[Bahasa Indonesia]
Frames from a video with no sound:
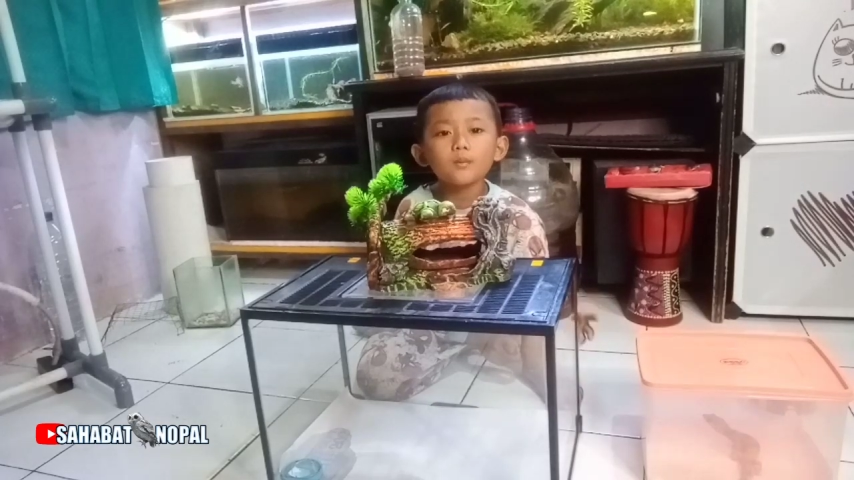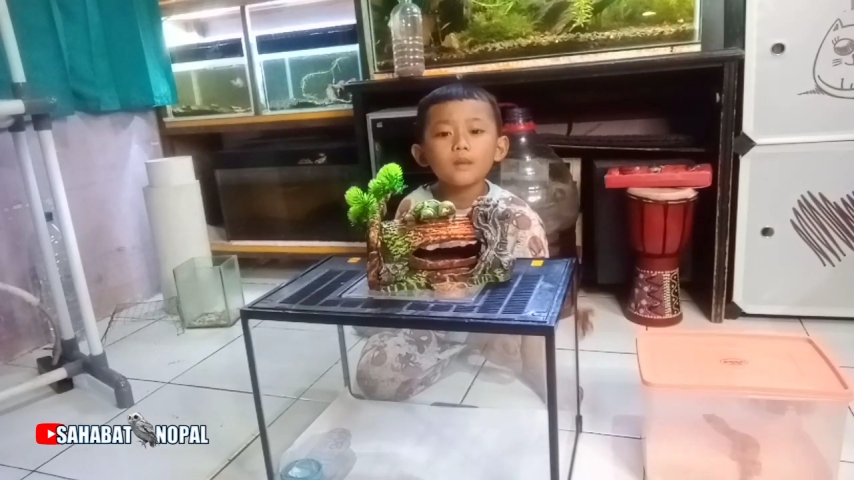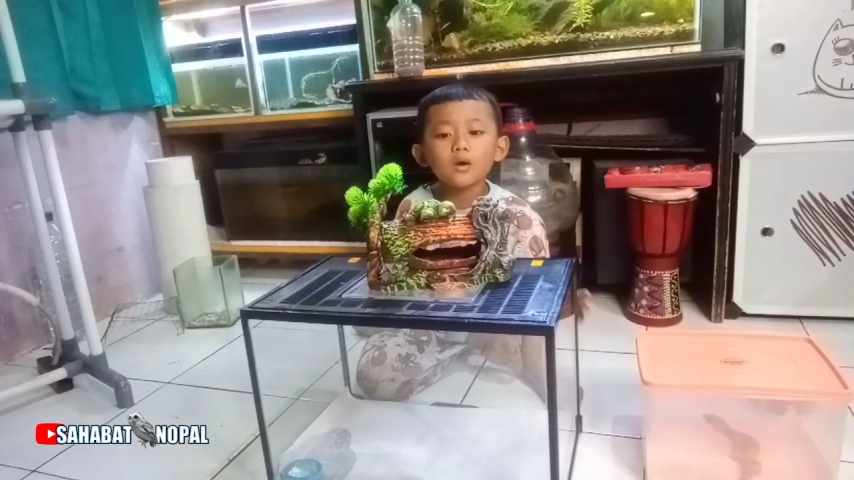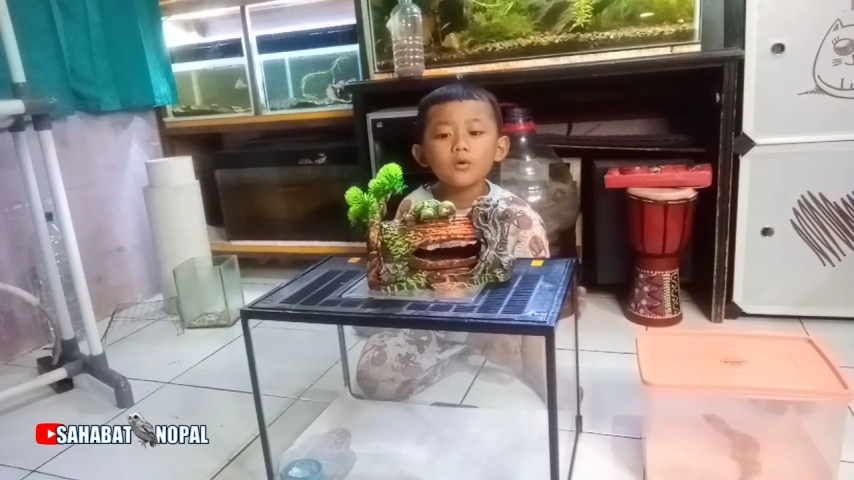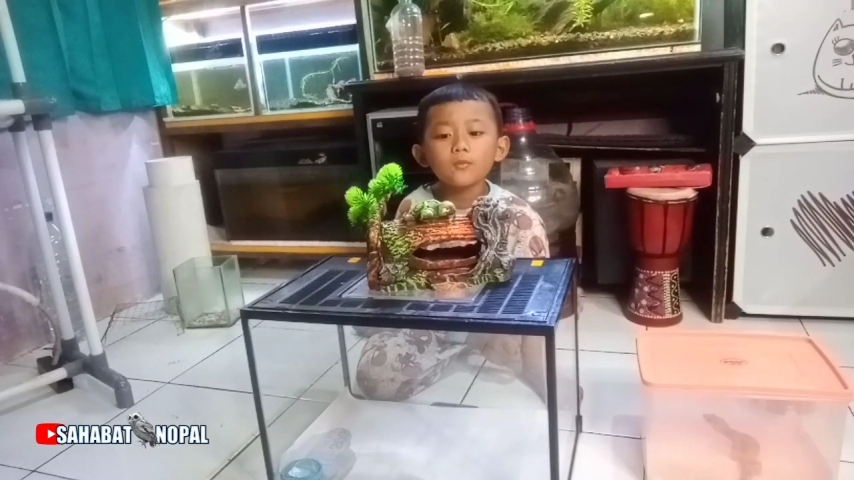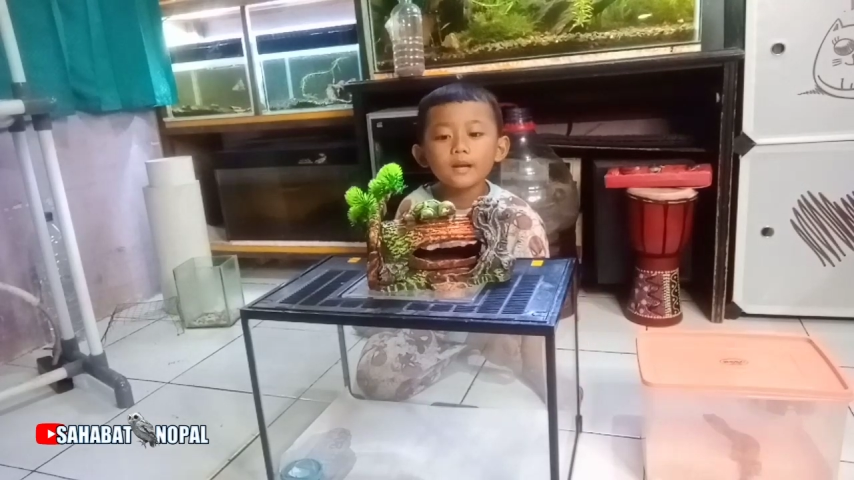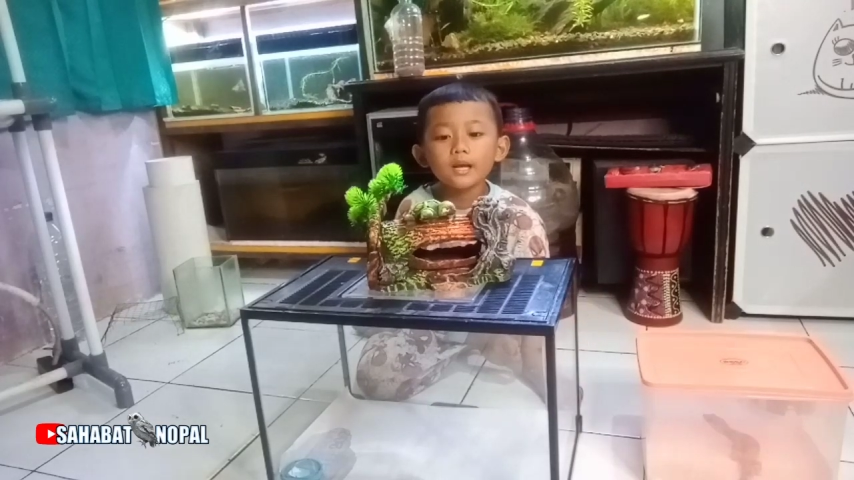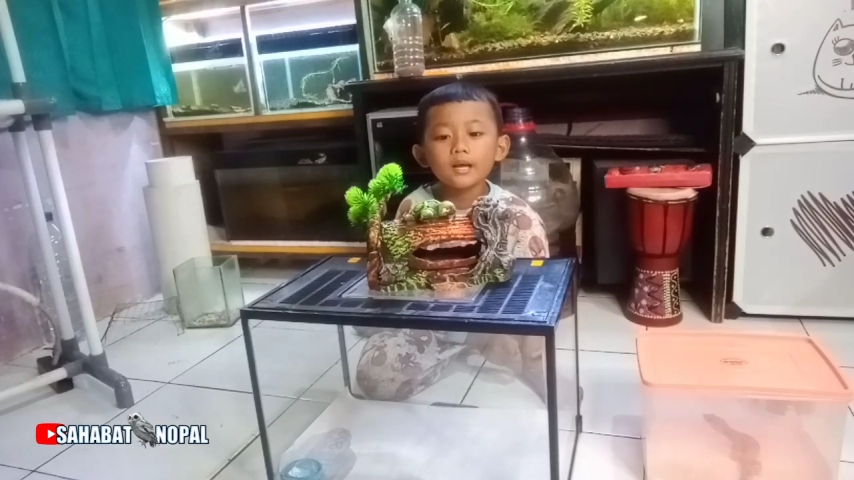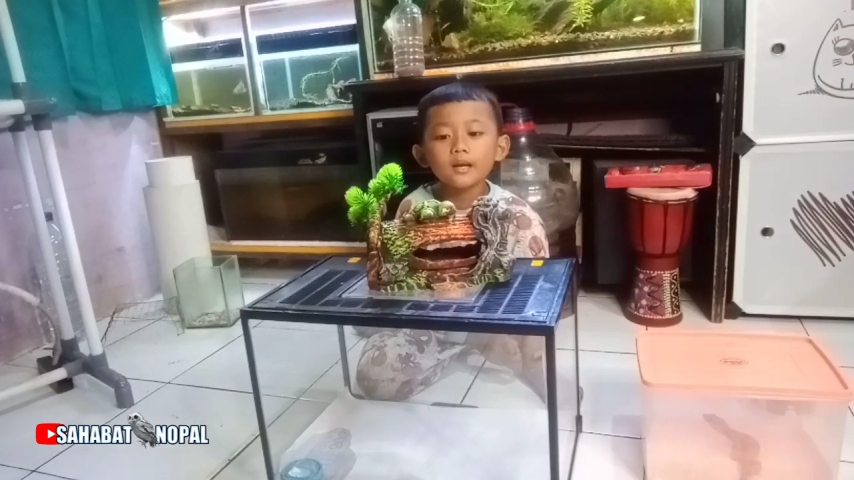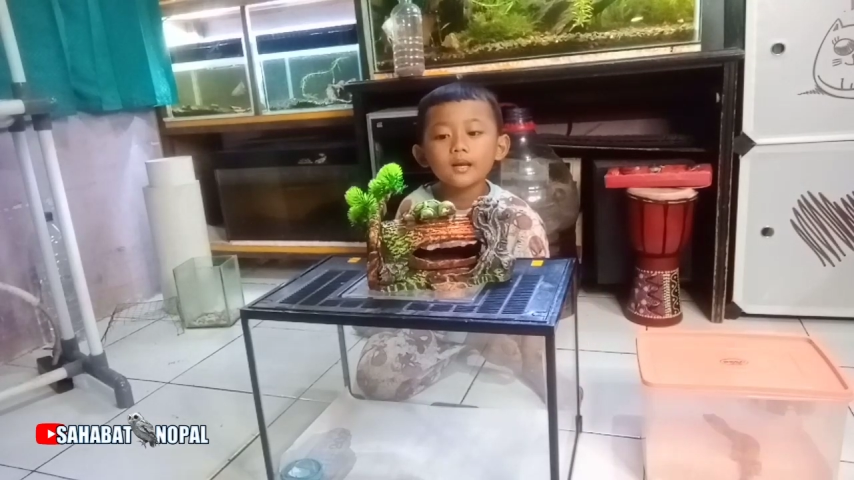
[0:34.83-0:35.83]
mau
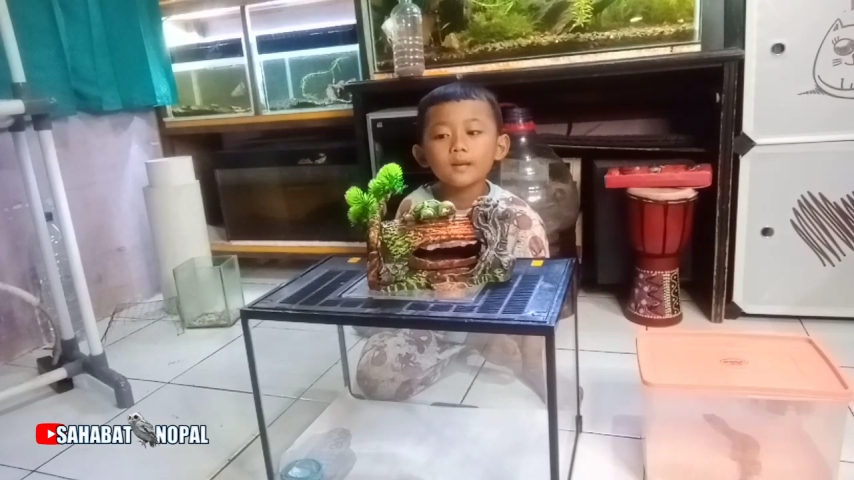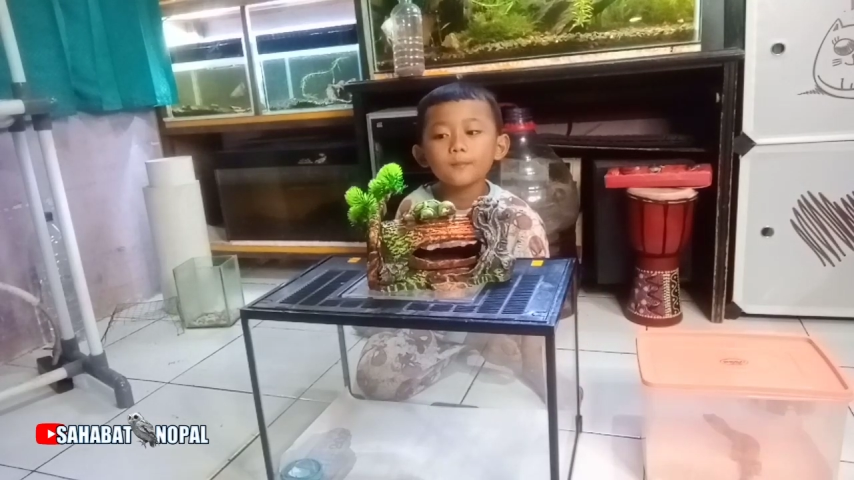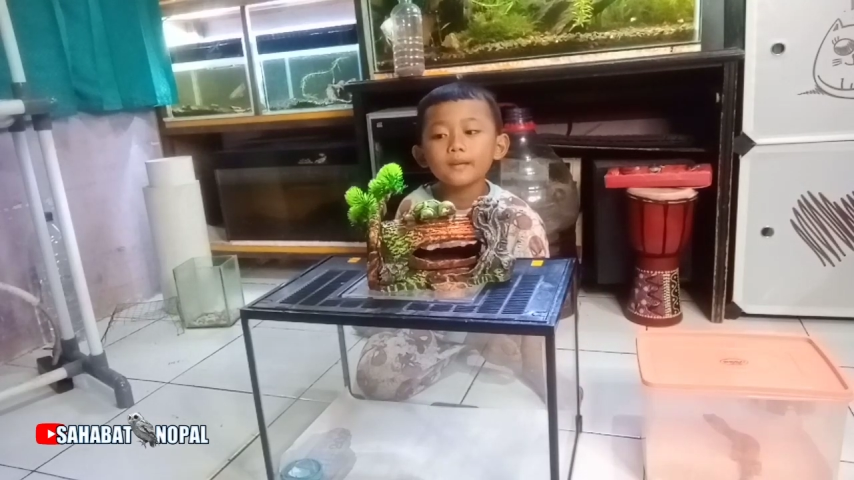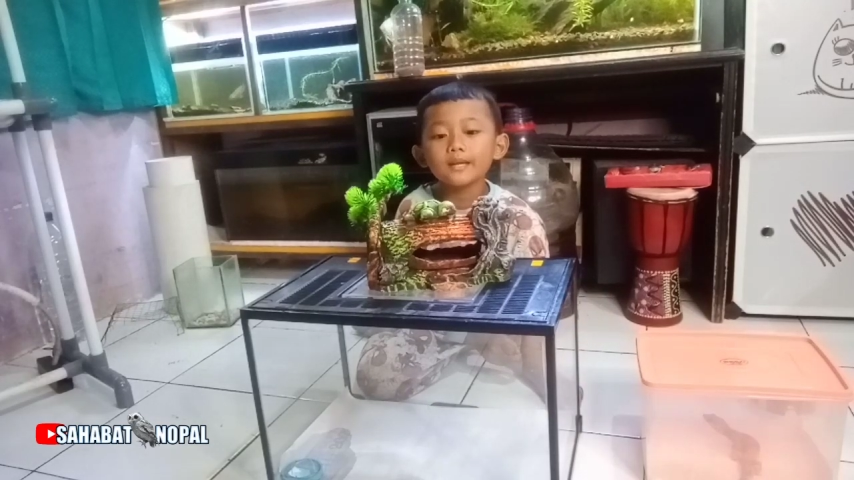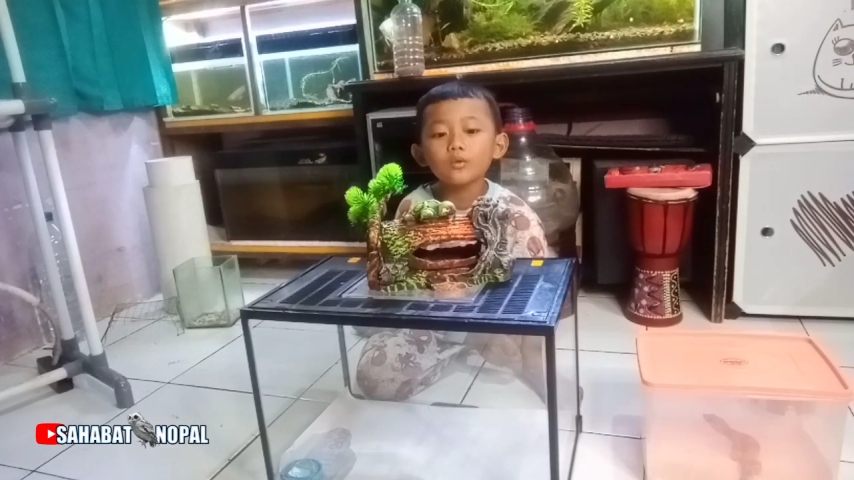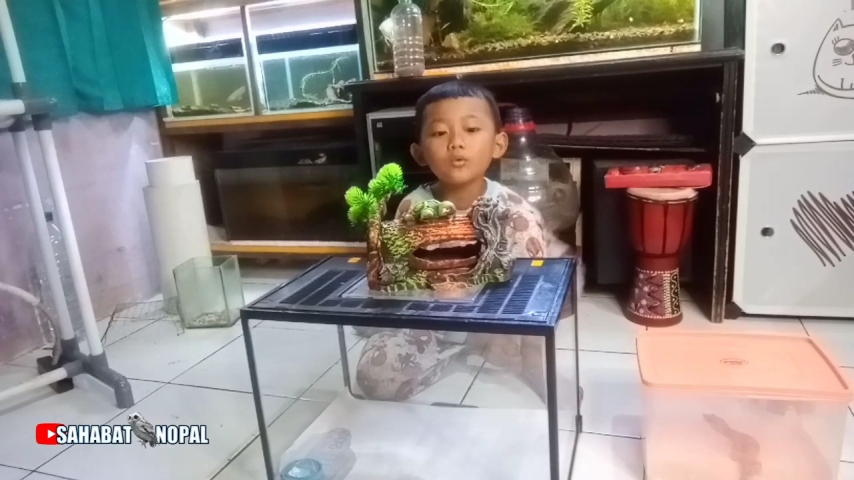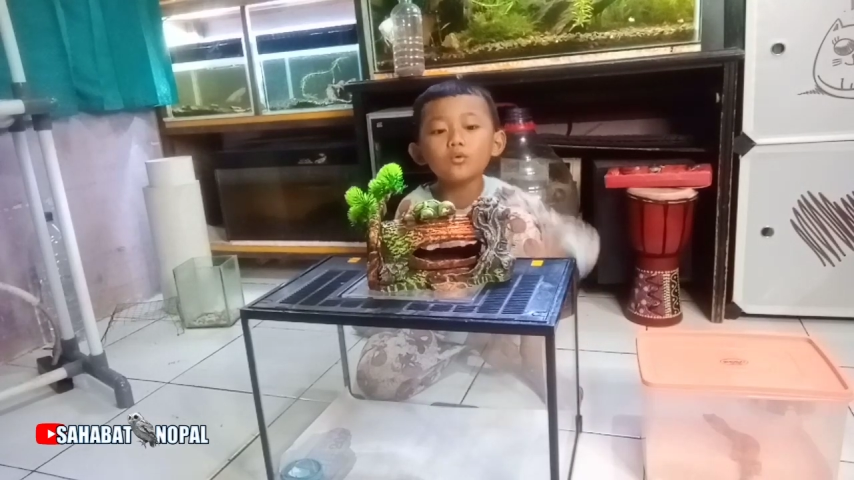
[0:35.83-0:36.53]
pengen review